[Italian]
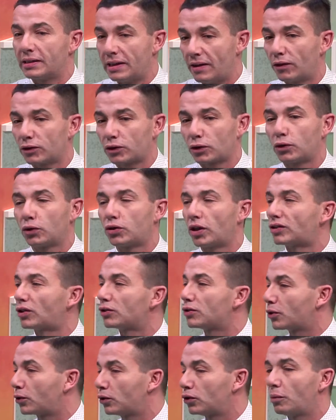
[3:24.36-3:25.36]
del vostro successo
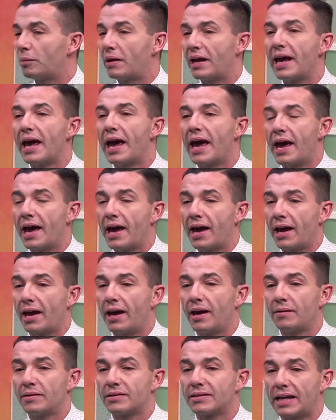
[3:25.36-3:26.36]
secondo me
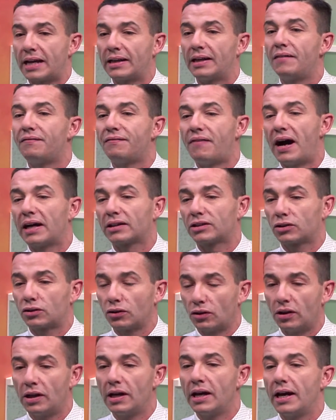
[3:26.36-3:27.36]
eh, sta nel
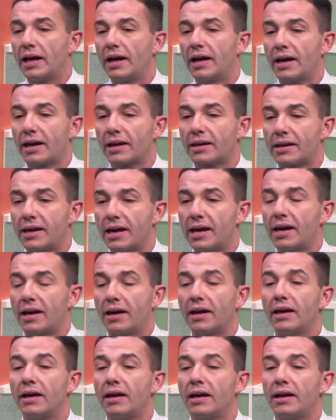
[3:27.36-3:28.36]
fatto eh, che
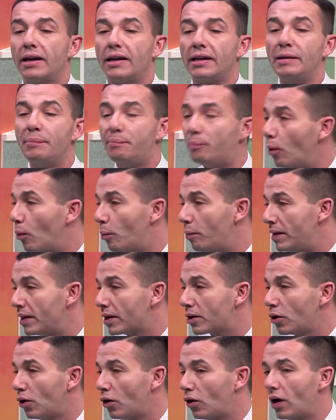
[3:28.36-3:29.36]
il
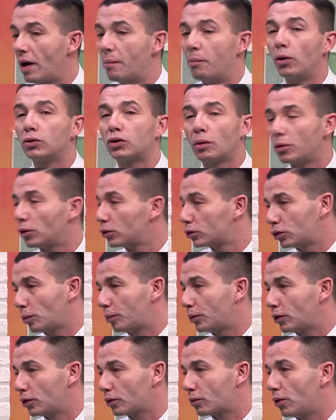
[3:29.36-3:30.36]
pubblico è molto meno
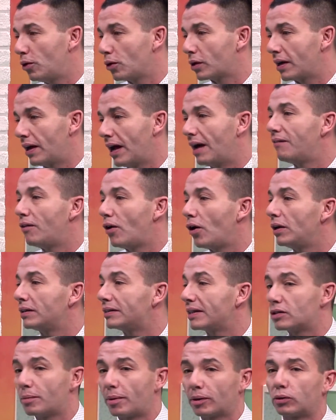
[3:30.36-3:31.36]
stupido di quello che a
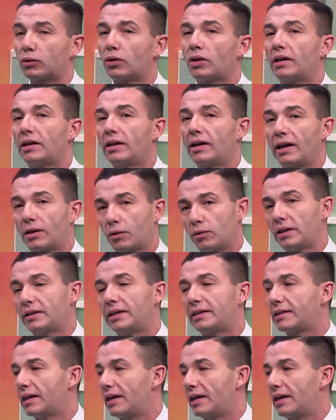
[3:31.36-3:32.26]
volte, soprattutto le, alcuni addetti